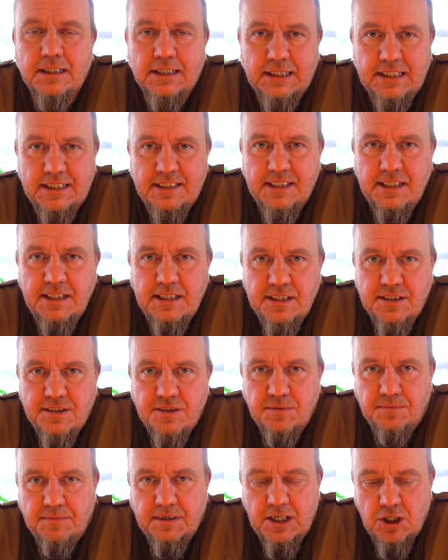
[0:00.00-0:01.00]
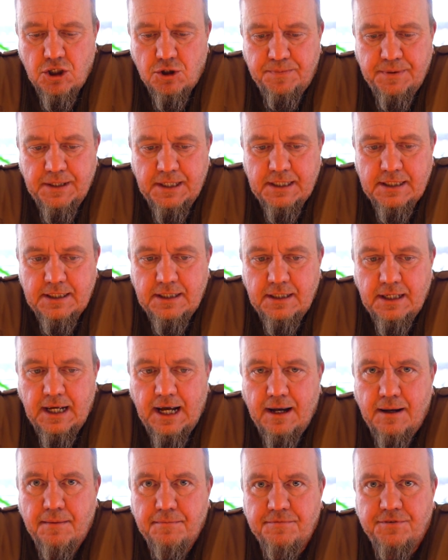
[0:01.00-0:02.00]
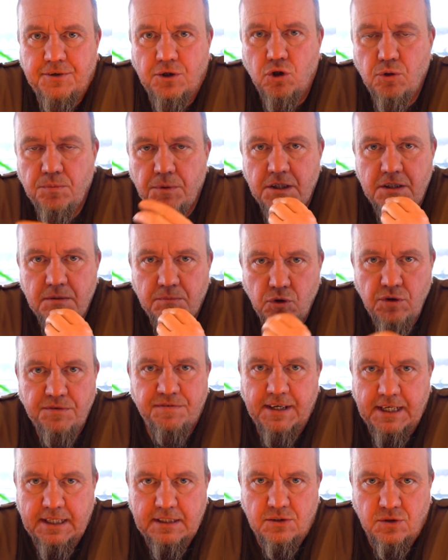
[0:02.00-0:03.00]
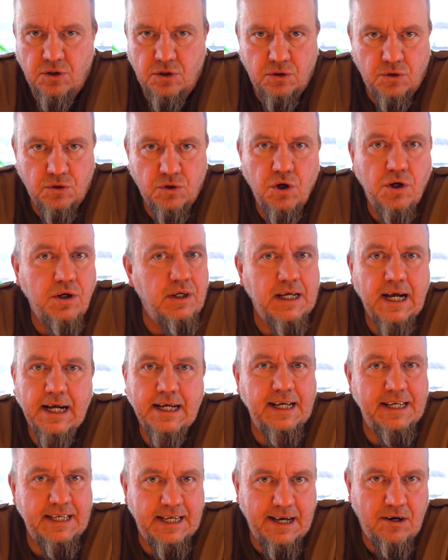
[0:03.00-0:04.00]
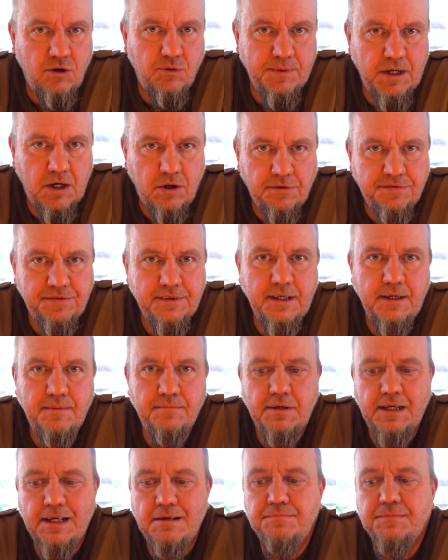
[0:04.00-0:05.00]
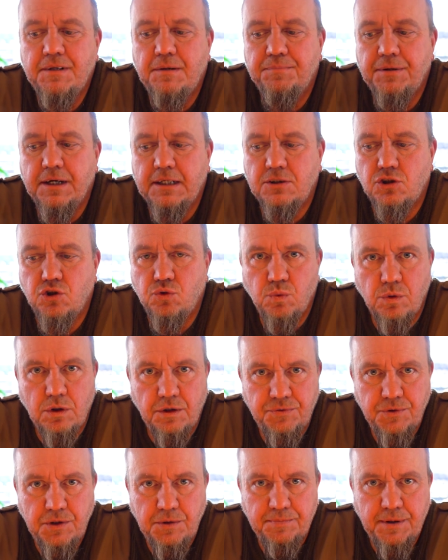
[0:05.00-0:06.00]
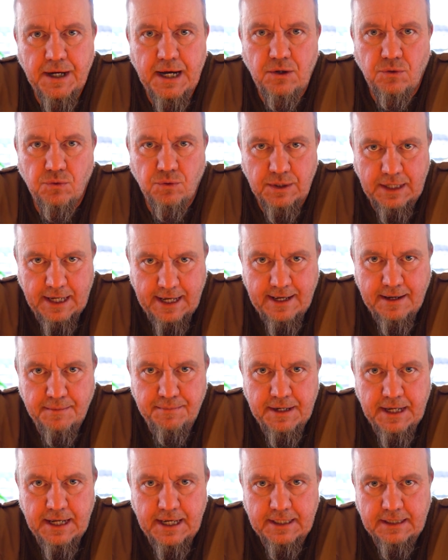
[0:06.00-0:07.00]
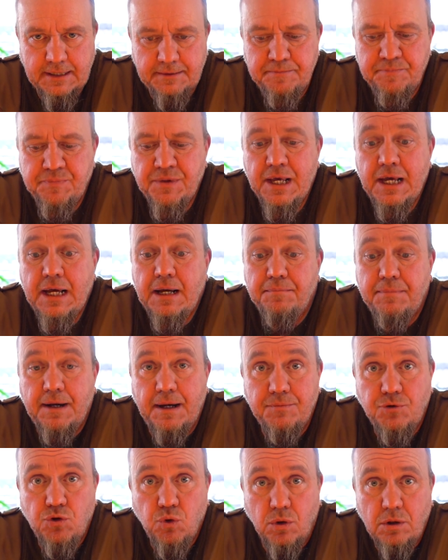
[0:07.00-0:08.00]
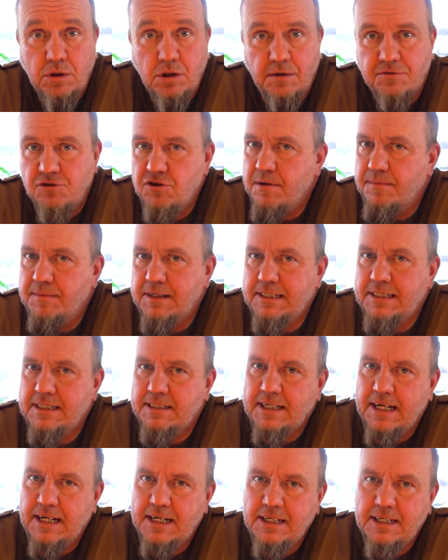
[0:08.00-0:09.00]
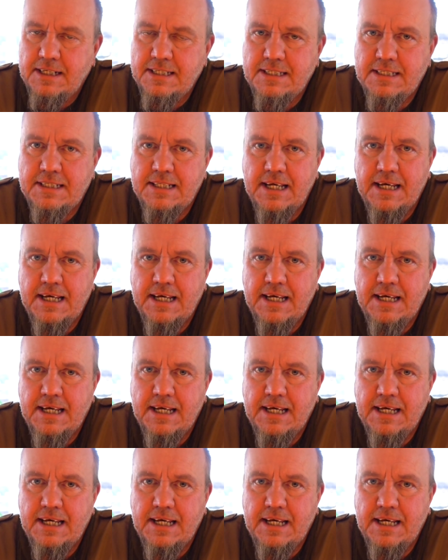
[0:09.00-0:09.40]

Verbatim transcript: Rizinis zum Beispiel haben verkümmerte Mundwerkzeuge und können gar keine Nahrung mehr aufnehmen, leben dann praktisch nur noch für die Paarung und Eiablage. Beim Totenkopfschirmer ist das anders.